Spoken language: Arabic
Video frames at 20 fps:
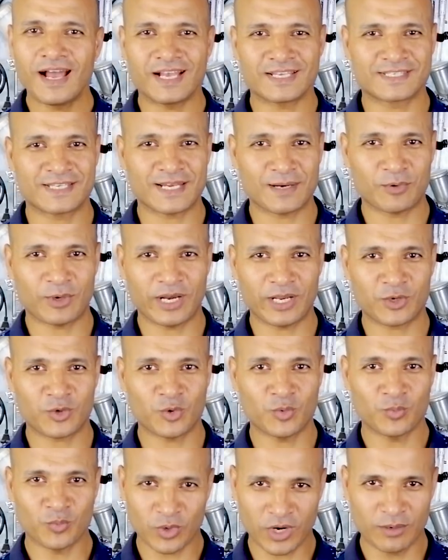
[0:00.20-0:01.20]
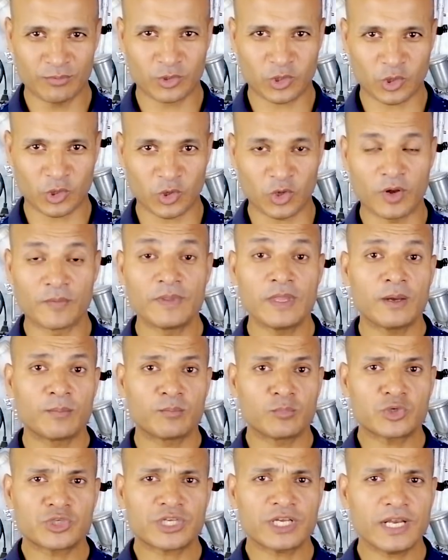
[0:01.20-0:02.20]
السلام عليكم ورحمة الله
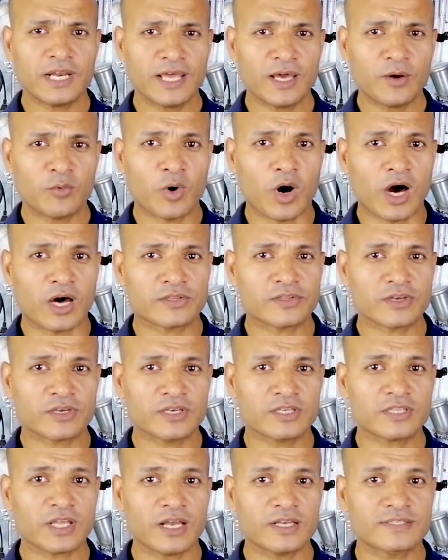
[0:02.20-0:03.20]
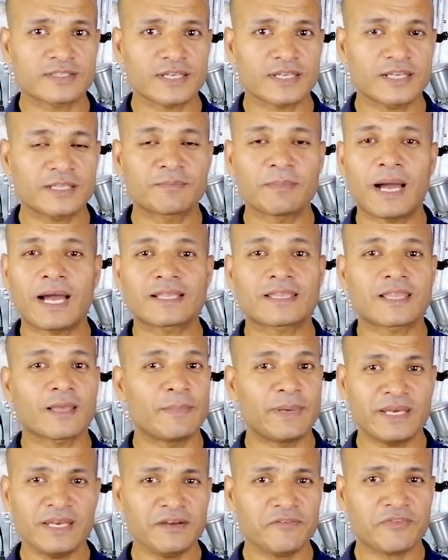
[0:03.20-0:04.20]
مشكلة وأعتقد حصلت مع 80%
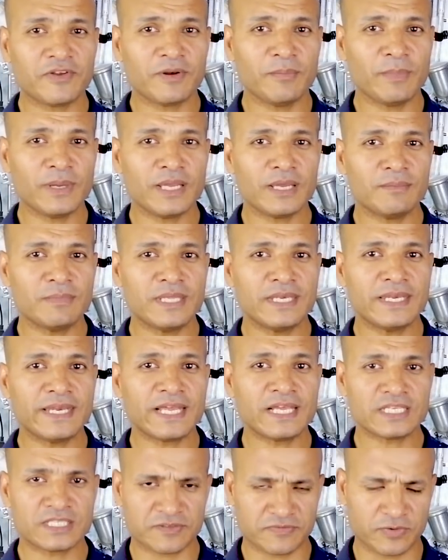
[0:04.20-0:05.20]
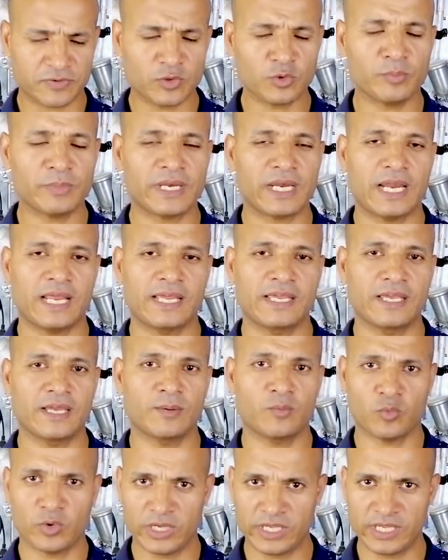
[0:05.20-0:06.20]
من الناس في يوم من
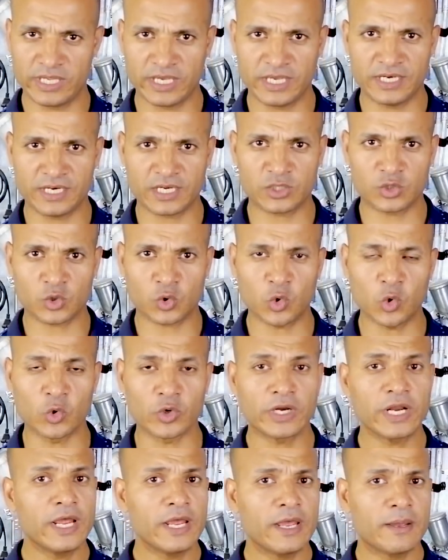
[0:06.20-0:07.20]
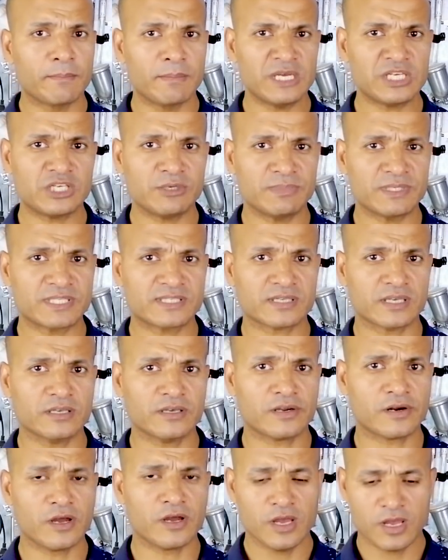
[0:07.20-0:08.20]
الأيام وهي إنك تكون ماشي
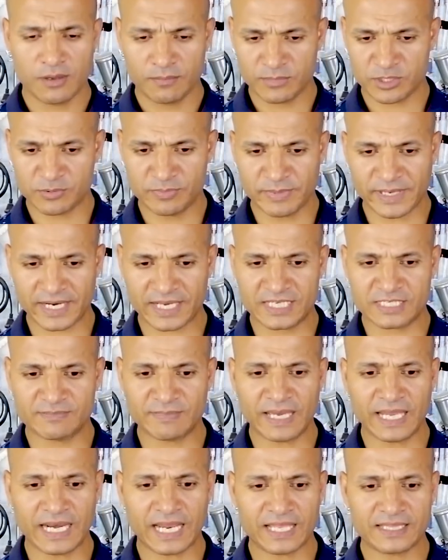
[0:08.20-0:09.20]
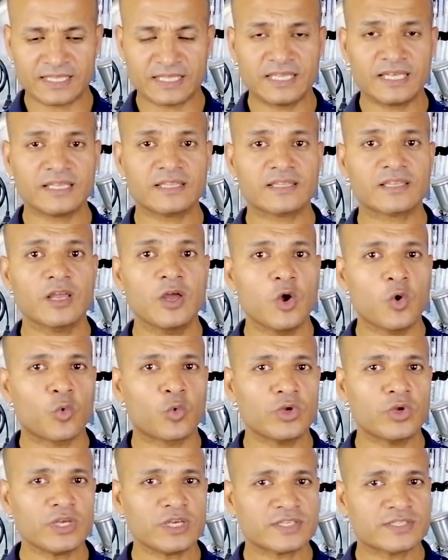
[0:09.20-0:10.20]
بالسيارة مش مركز مع العدادات
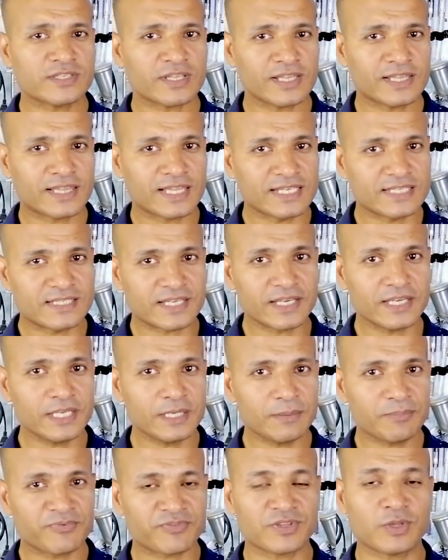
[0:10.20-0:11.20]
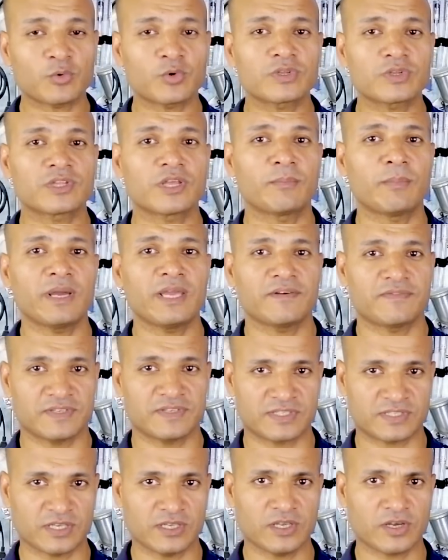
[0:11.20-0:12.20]
ويحصل تسريب في دورة المية في
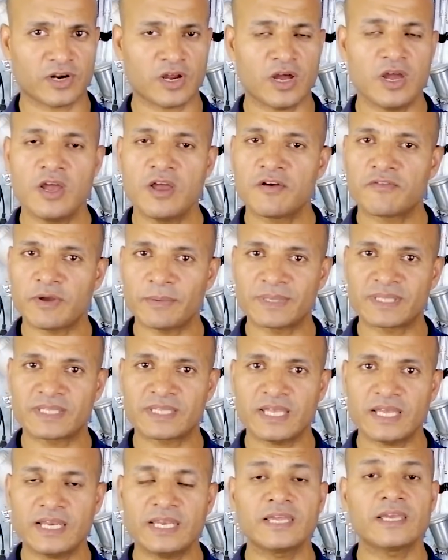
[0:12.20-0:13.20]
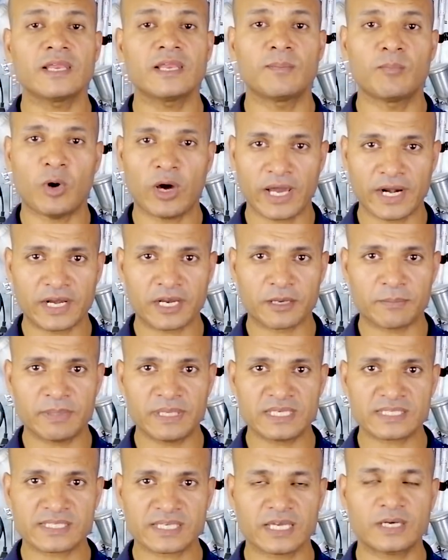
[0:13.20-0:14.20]
السيارة فبالتالي المحرك
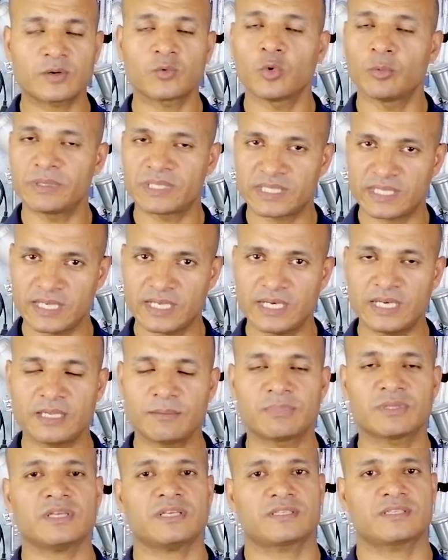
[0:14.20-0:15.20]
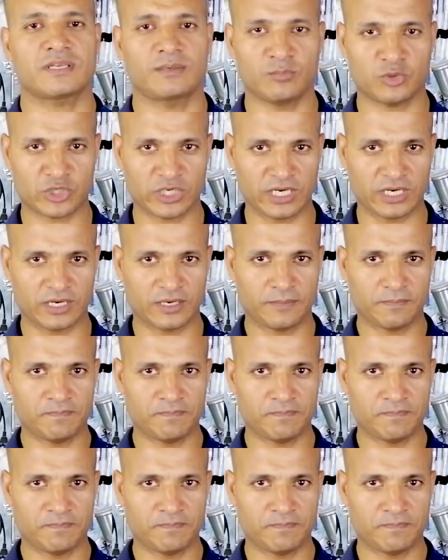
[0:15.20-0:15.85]
بيسخن وبالتالي بتحصل مشكلة